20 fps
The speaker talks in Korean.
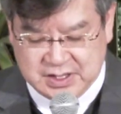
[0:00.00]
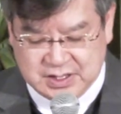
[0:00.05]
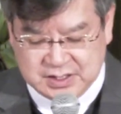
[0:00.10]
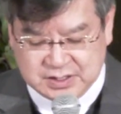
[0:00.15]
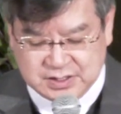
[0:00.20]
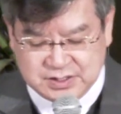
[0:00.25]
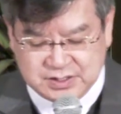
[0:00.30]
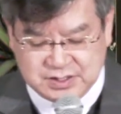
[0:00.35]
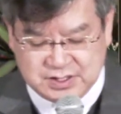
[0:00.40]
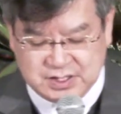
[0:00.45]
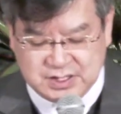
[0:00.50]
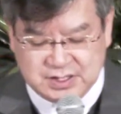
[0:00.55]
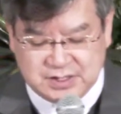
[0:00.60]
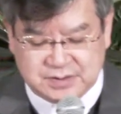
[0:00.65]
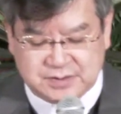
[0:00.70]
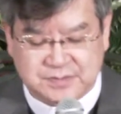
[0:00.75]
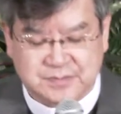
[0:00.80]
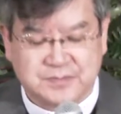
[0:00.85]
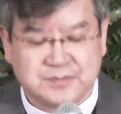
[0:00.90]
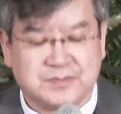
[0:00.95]

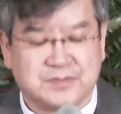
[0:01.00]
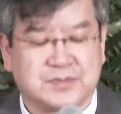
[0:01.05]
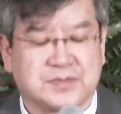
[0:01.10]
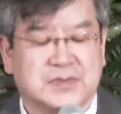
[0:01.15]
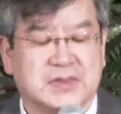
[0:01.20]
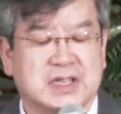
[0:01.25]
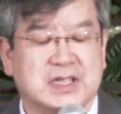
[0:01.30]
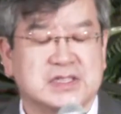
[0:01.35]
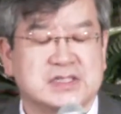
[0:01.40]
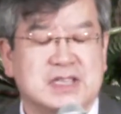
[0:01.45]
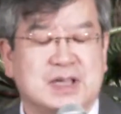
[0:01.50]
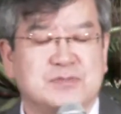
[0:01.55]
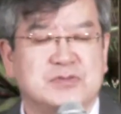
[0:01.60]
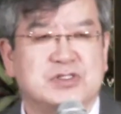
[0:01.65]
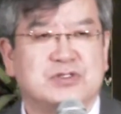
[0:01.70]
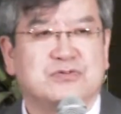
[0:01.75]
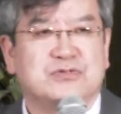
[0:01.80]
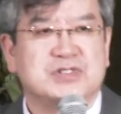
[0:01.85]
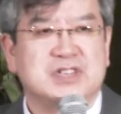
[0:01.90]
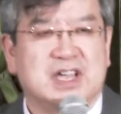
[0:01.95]
그들이
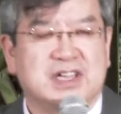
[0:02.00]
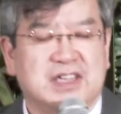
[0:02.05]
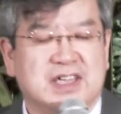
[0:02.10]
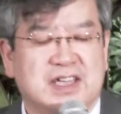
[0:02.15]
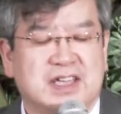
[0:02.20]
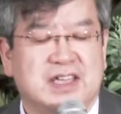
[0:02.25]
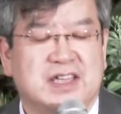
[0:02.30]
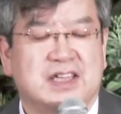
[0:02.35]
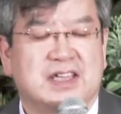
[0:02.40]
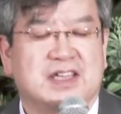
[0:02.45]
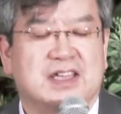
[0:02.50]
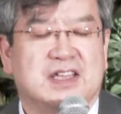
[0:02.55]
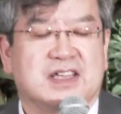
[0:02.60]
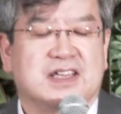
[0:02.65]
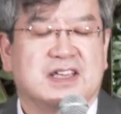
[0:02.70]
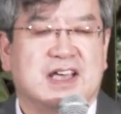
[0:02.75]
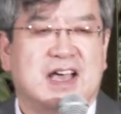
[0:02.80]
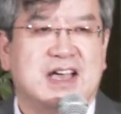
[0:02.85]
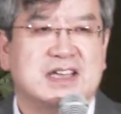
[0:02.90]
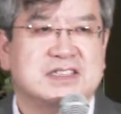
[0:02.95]

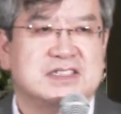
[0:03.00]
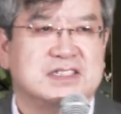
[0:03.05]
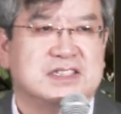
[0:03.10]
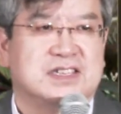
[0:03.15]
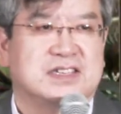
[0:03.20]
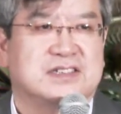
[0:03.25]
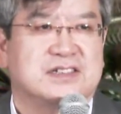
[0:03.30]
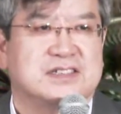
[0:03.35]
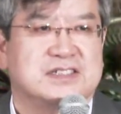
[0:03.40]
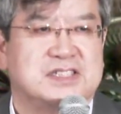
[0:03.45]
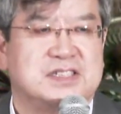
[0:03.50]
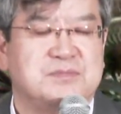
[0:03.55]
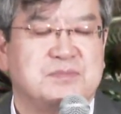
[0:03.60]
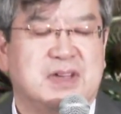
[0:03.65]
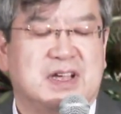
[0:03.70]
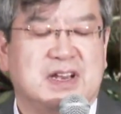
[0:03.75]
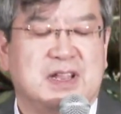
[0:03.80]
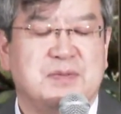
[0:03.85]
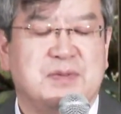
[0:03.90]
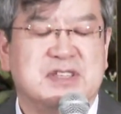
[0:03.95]
39장에까지 그
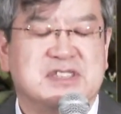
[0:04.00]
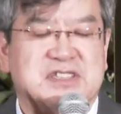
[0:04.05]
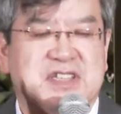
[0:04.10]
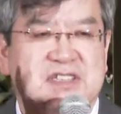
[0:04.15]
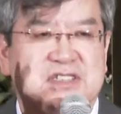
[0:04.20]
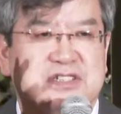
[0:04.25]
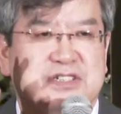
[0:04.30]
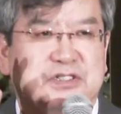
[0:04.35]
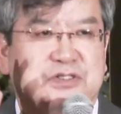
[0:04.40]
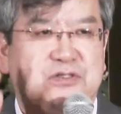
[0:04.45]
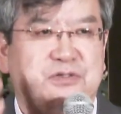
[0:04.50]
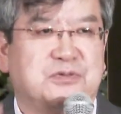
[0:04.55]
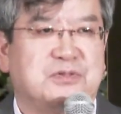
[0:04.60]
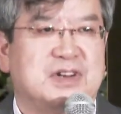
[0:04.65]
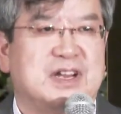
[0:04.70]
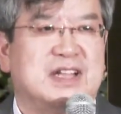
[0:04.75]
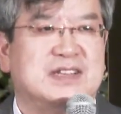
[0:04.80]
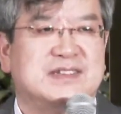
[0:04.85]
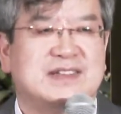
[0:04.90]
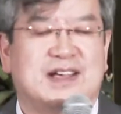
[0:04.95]
심판의 메시지를
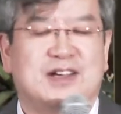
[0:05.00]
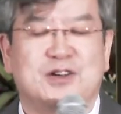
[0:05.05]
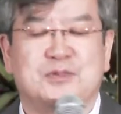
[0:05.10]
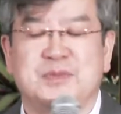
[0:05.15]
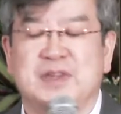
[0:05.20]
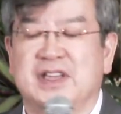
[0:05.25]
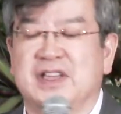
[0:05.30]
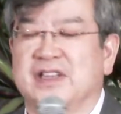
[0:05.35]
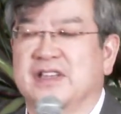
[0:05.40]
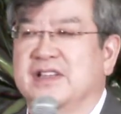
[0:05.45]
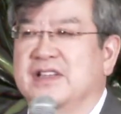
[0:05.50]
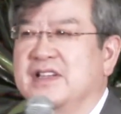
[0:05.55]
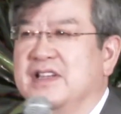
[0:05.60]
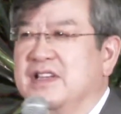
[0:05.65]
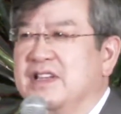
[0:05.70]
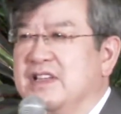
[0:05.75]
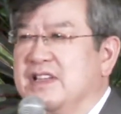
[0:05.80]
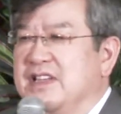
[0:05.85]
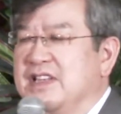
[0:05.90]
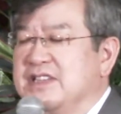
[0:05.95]
듣고 난 다음에
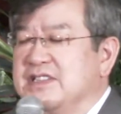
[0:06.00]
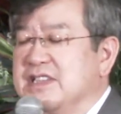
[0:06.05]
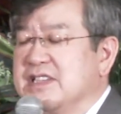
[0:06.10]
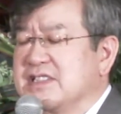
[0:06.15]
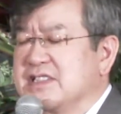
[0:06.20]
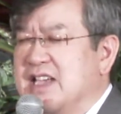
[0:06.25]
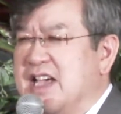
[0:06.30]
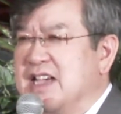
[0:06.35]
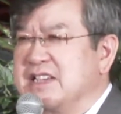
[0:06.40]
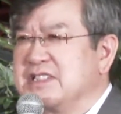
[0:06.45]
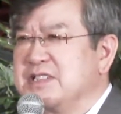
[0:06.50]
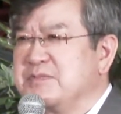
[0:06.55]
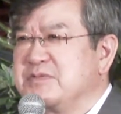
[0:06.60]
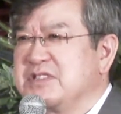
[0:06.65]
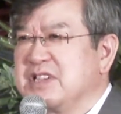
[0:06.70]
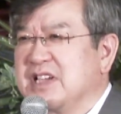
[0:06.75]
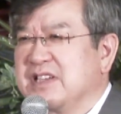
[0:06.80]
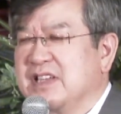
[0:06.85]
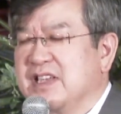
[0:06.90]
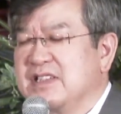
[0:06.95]
이제
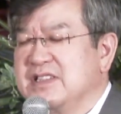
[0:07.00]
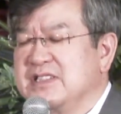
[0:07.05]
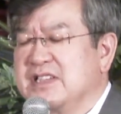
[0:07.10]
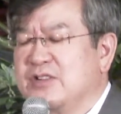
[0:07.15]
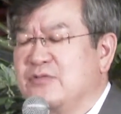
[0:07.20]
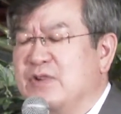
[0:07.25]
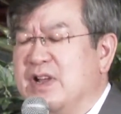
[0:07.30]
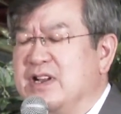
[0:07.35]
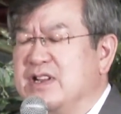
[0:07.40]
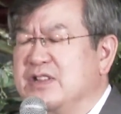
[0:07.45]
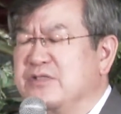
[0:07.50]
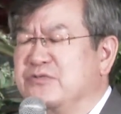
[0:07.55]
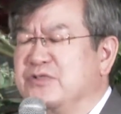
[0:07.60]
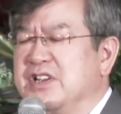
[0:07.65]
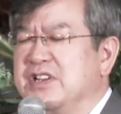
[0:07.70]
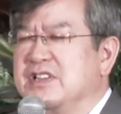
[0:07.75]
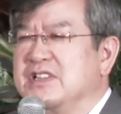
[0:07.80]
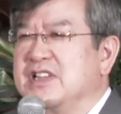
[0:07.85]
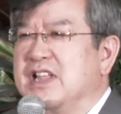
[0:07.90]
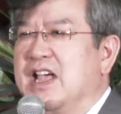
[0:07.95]
40장에 이제는
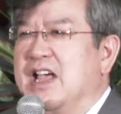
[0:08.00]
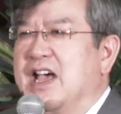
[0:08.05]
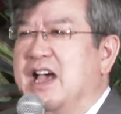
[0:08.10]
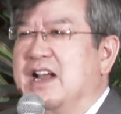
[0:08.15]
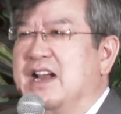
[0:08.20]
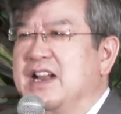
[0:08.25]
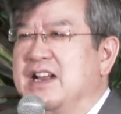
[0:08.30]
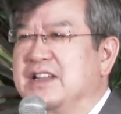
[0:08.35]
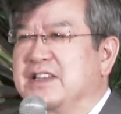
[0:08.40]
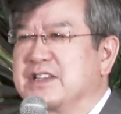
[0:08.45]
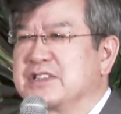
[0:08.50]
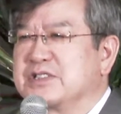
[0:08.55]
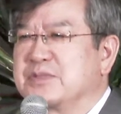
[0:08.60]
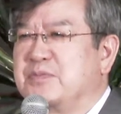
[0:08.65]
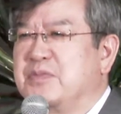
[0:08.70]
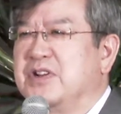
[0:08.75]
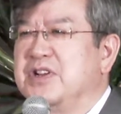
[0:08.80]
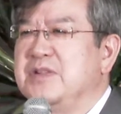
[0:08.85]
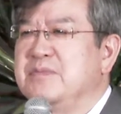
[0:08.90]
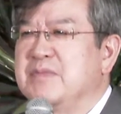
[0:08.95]
우리는 하나님께서
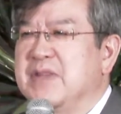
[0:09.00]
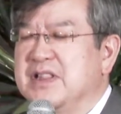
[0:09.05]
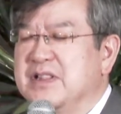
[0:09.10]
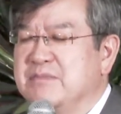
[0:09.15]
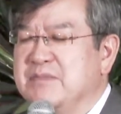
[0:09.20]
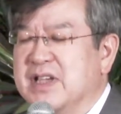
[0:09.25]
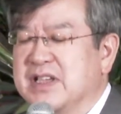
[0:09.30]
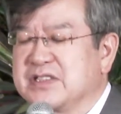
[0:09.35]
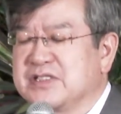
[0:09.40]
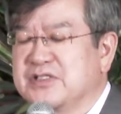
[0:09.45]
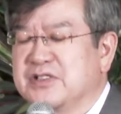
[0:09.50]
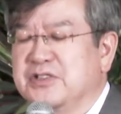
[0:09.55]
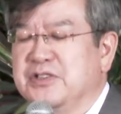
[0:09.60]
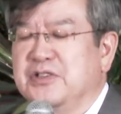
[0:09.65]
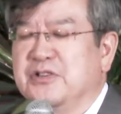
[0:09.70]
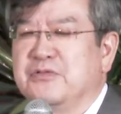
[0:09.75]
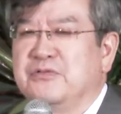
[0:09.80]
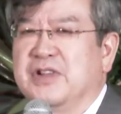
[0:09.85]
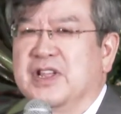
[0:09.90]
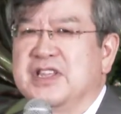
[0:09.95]
버림받은
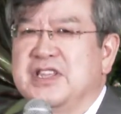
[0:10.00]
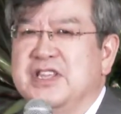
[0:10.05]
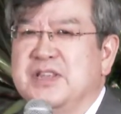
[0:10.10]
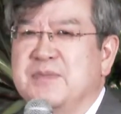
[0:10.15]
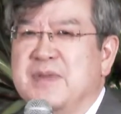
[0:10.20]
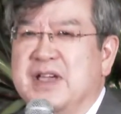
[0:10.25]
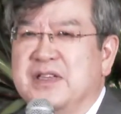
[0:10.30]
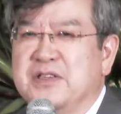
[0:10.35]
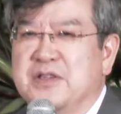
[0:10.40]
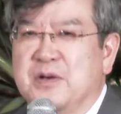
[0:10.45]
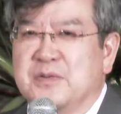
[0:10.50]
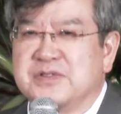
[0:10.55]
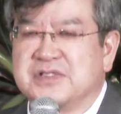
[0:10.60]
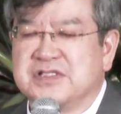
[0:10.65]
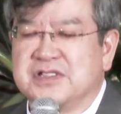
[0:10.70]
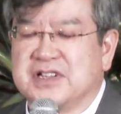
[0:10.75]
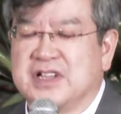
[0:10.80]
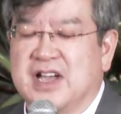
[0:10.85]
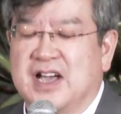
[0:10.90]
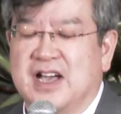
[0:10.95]
백성이요 우리에게 희망이
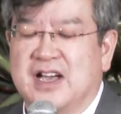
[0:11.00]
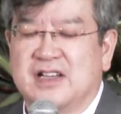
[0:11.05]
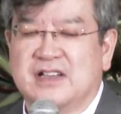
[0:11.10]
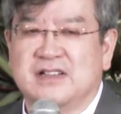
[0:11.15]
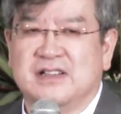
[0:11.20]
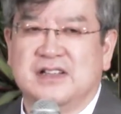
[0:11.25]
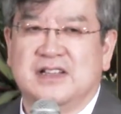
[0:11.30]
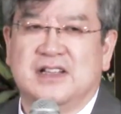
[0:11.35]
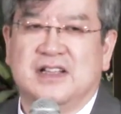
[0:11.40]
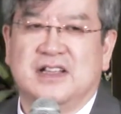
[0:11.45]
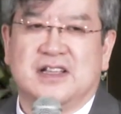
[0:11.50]
없을까?